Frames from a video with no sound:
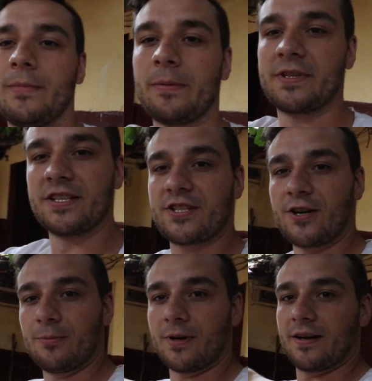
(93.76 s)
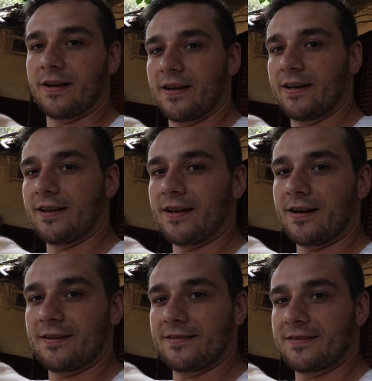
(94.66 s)
ma petite chambre, elle est
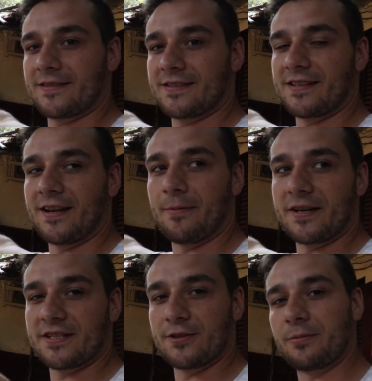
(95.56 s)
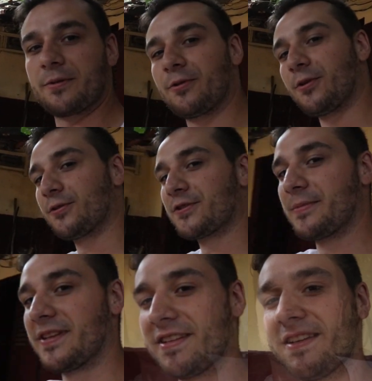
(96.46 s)
là. C'est là-bas que j'ai dormi pendant deux
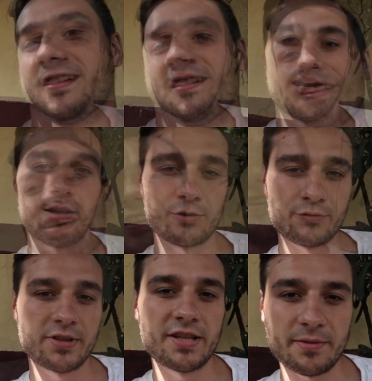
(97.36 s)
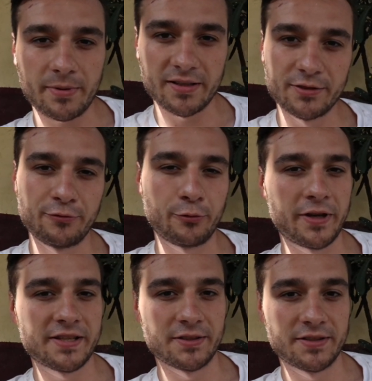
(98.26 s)
semaines. Alors, je vous ai déjà parlé de
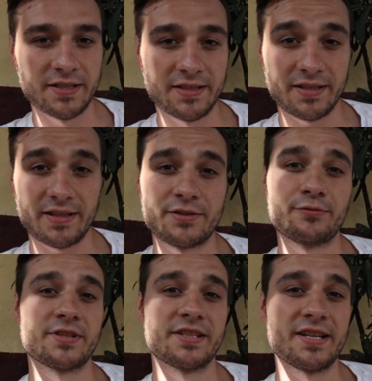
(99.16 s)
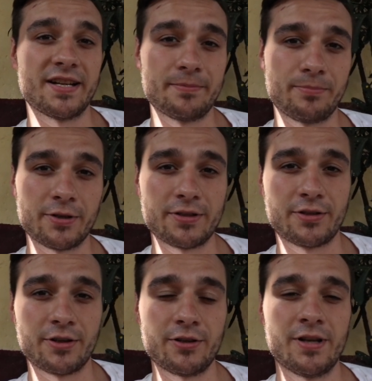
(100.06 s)
fruits exotiques et je vous ai dit à l'époque
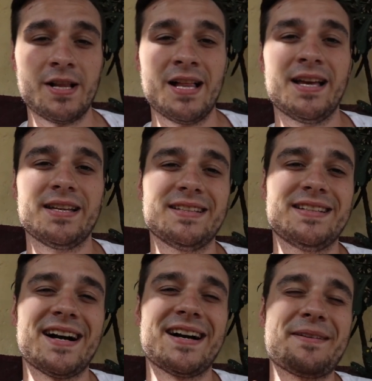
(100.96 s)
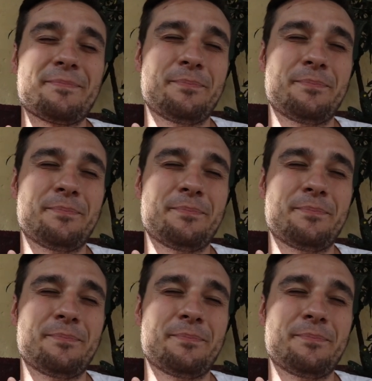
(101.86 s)
que il y a